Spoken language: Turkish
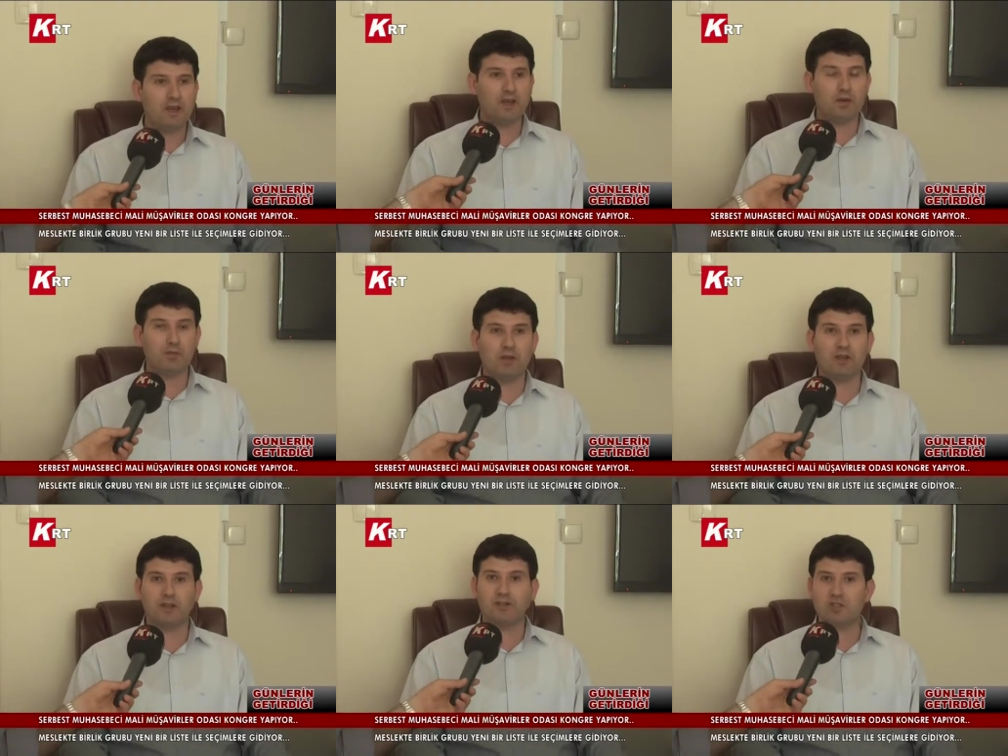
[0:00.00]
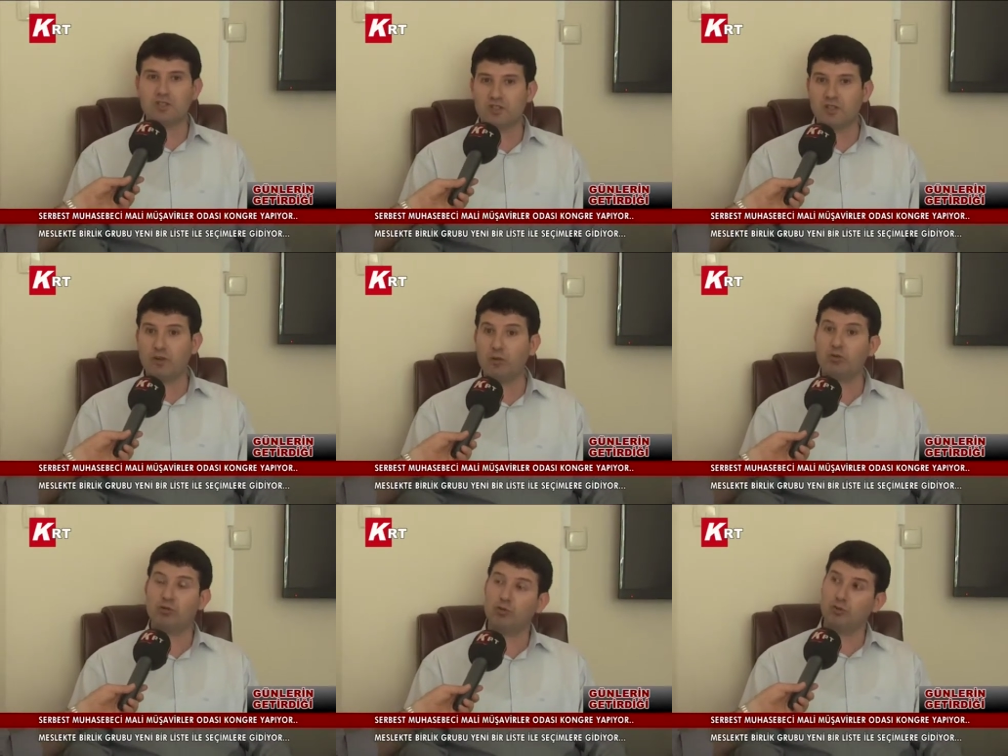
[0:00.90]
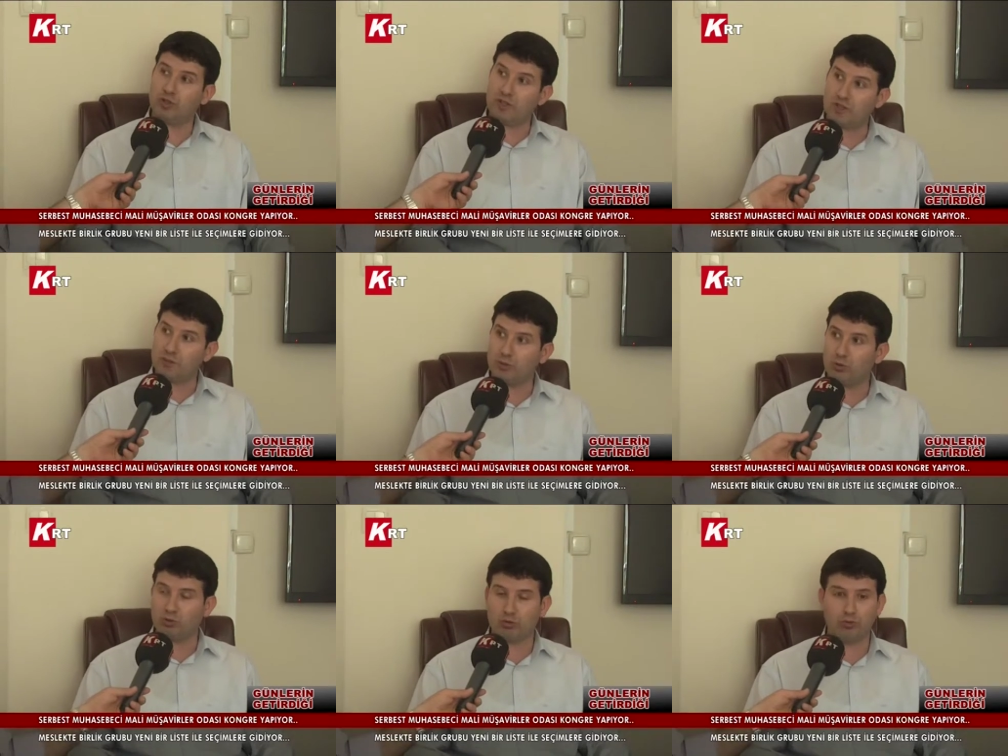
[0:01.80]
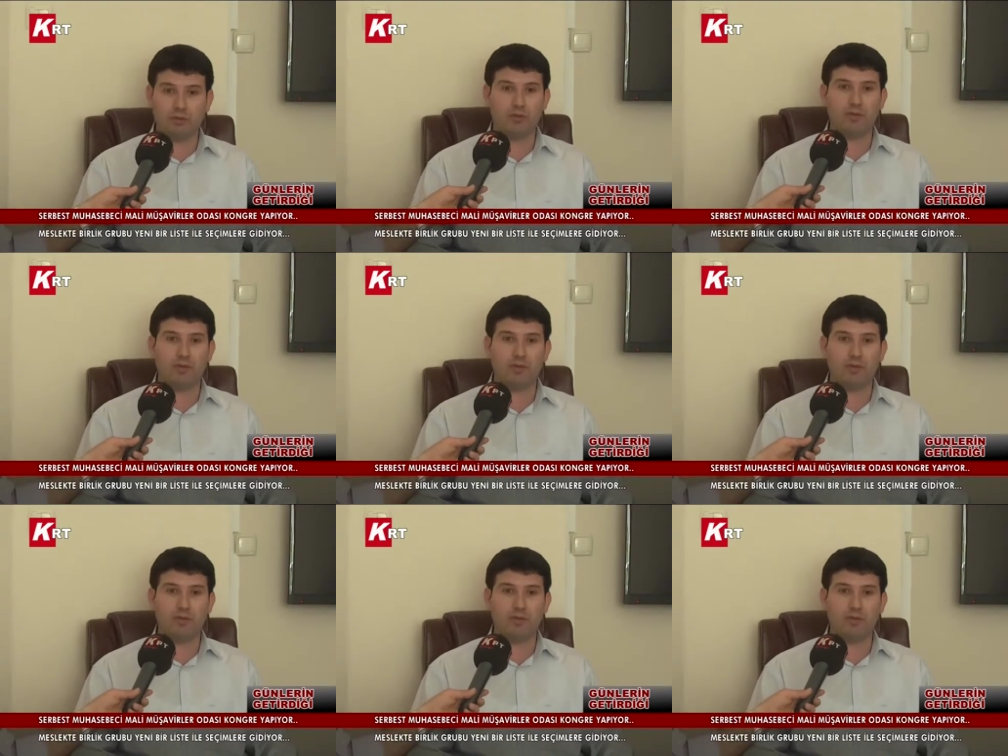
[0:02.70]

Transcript: E, Balıkesir içinde olsun, Türkiye çapında olsun